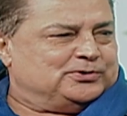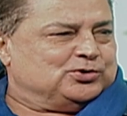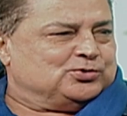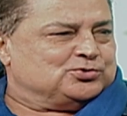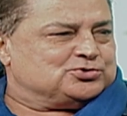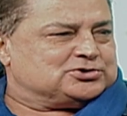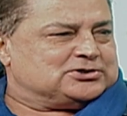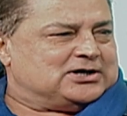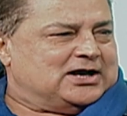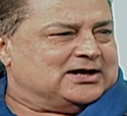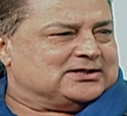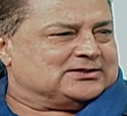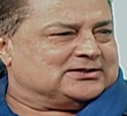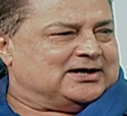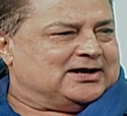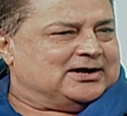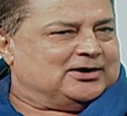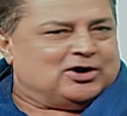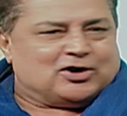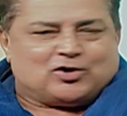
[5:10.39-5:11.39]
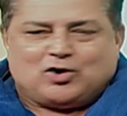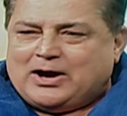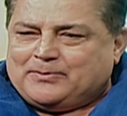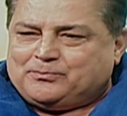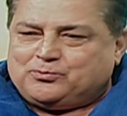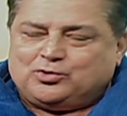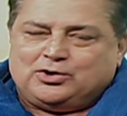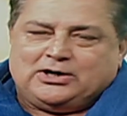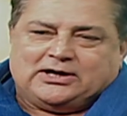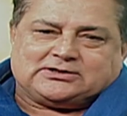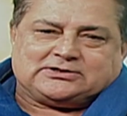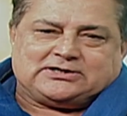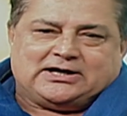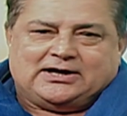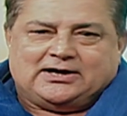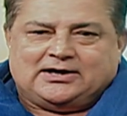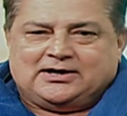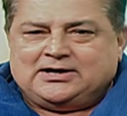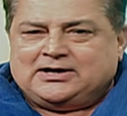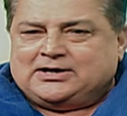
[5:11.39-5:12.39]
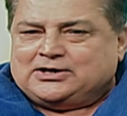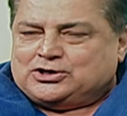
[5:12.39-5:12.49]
पे गुस्सा आता है और आपको लगता है